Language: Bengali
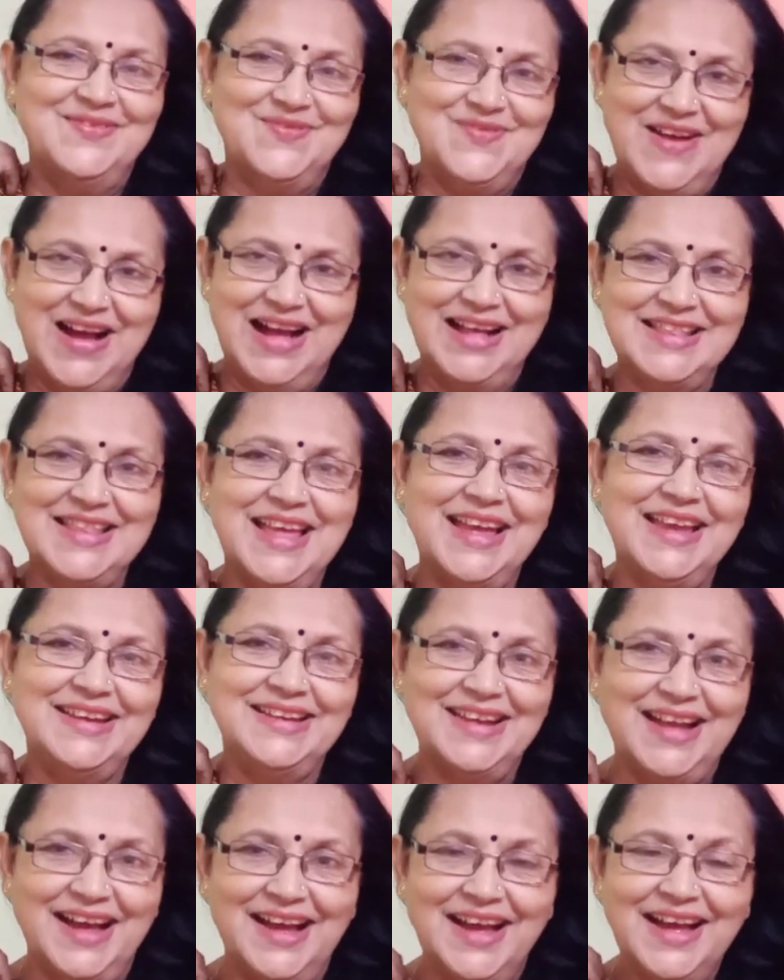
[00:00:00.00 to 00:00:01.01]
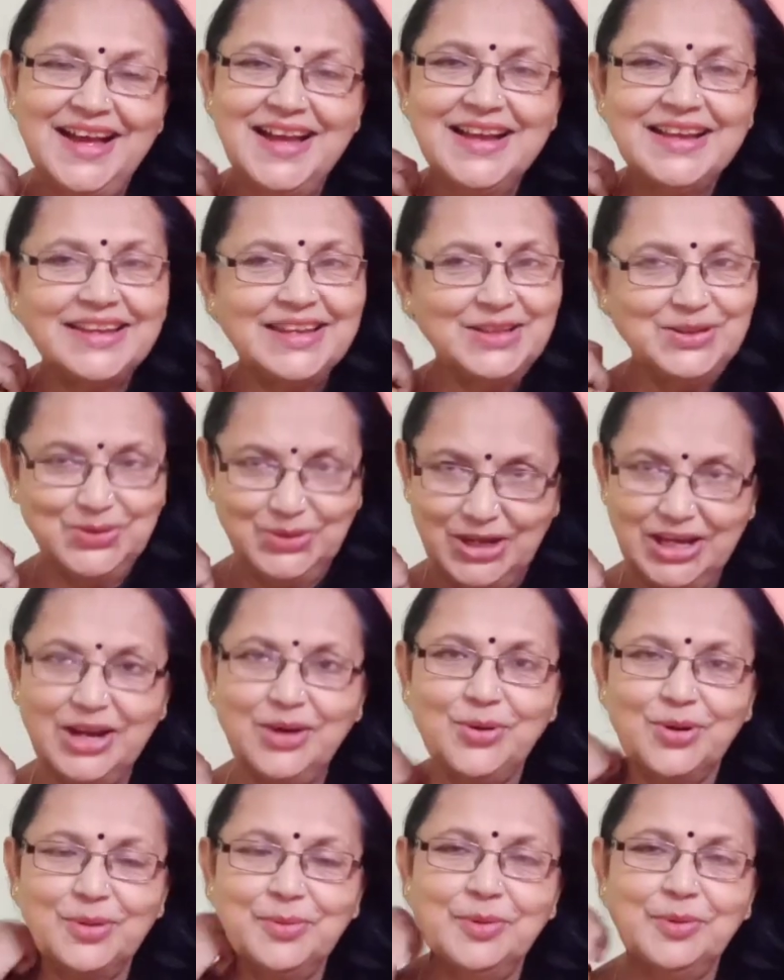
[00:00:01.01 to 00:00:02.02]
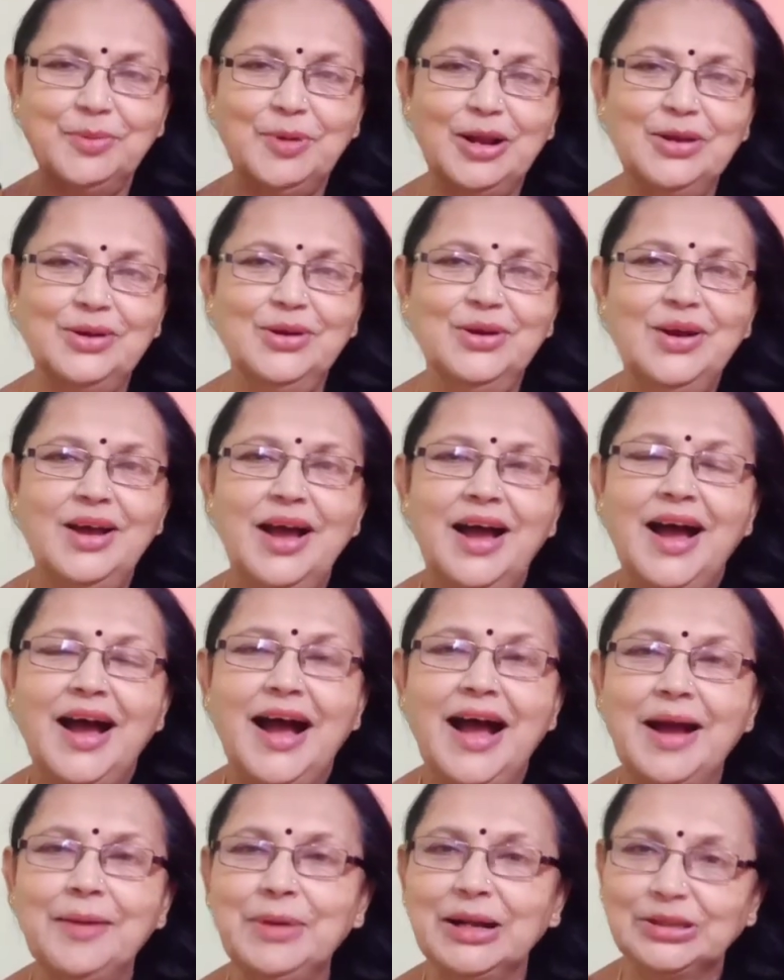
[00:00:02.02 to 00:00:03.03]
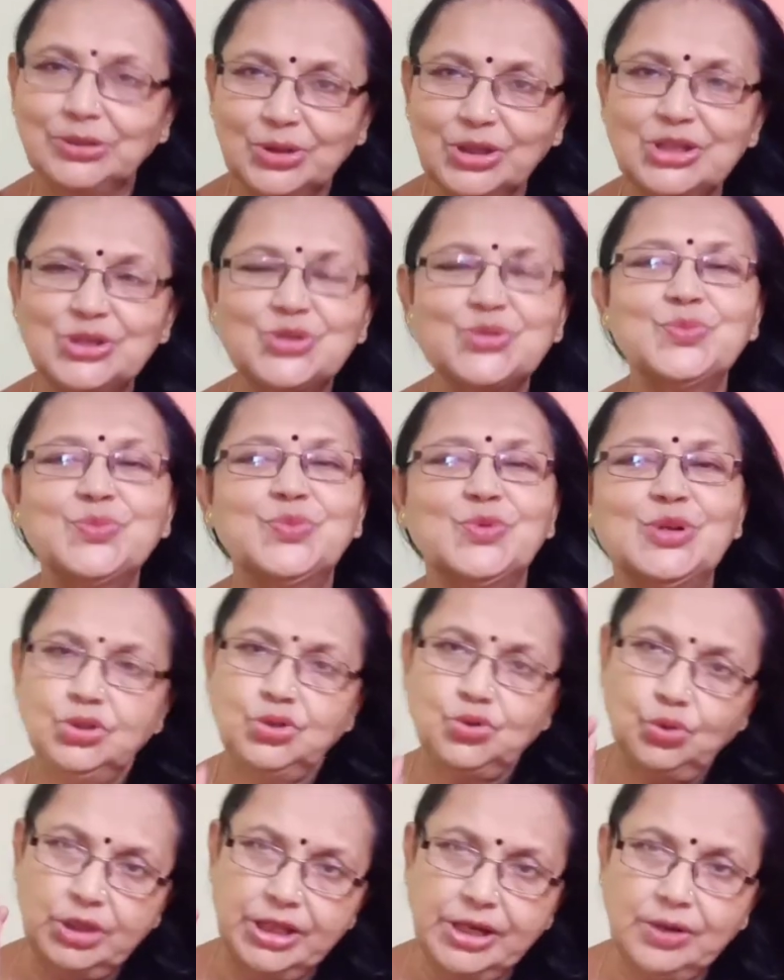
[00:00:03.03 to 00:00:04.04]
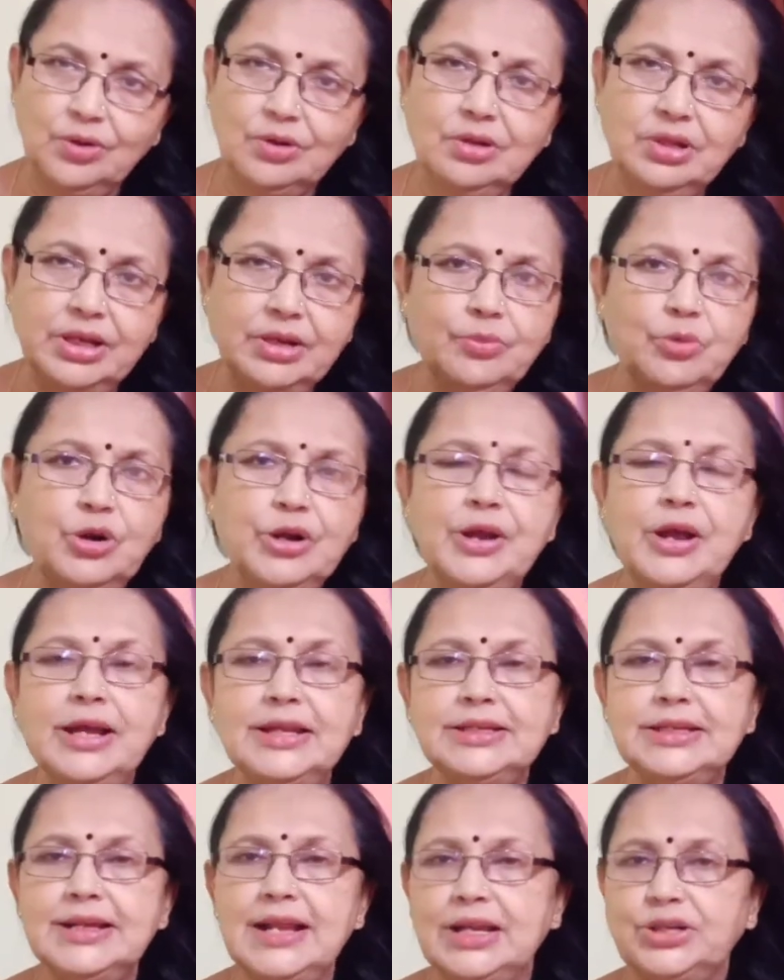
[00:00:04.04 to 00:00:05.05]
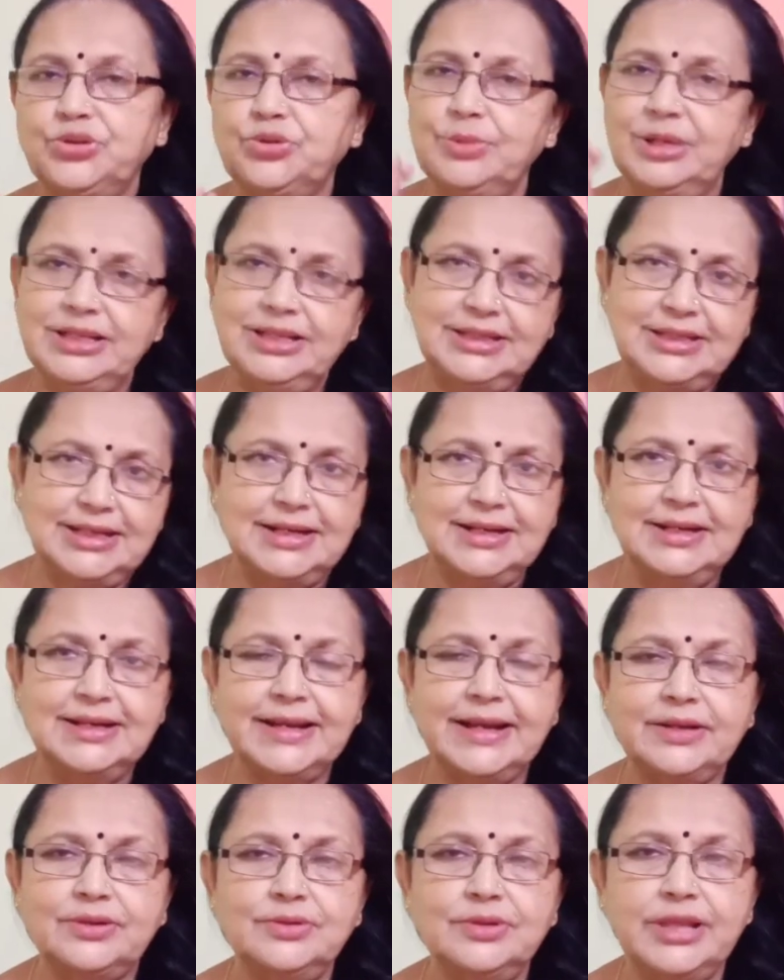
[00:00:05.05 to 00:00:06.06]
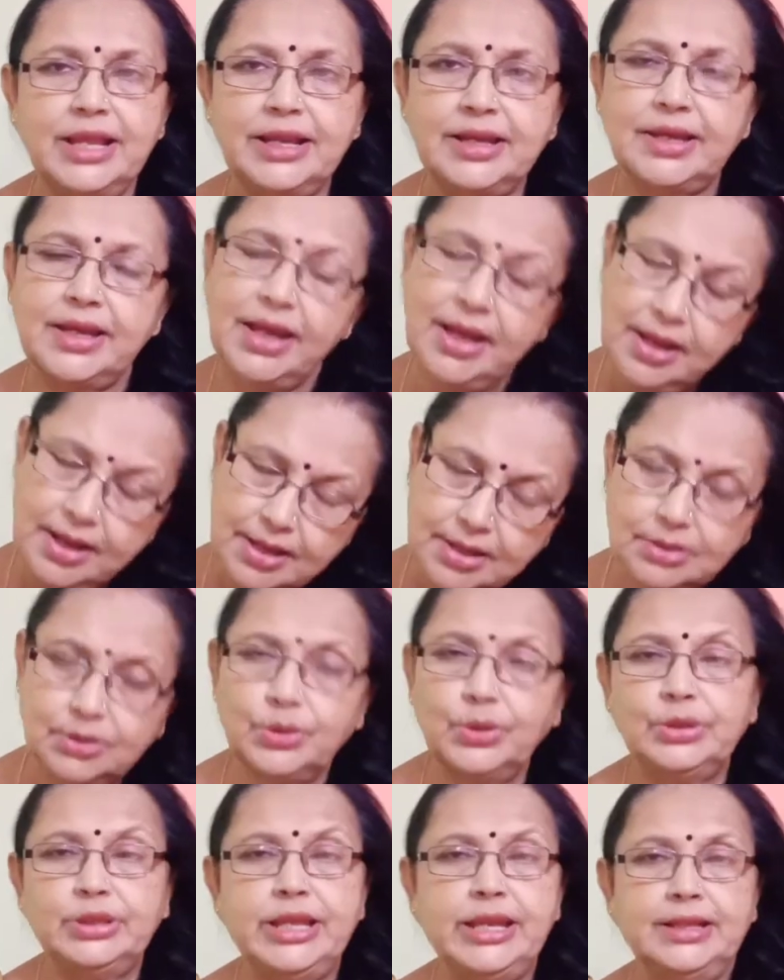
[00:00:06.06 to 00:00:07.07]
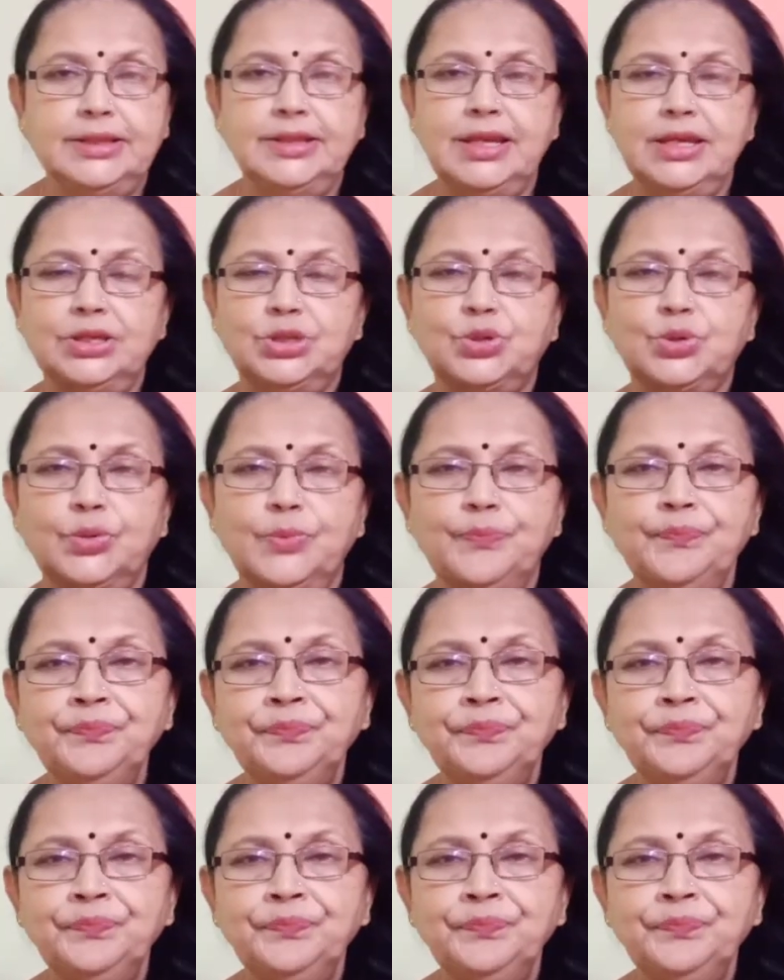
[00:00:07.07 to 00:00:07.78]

মানায় না কিন্তু কি করব বলো আমার তো কিছু যদি কোনো দিন মনে হয় যে না সমাধির চ্যানেলটা একটু দেখি তো দেখতে এসো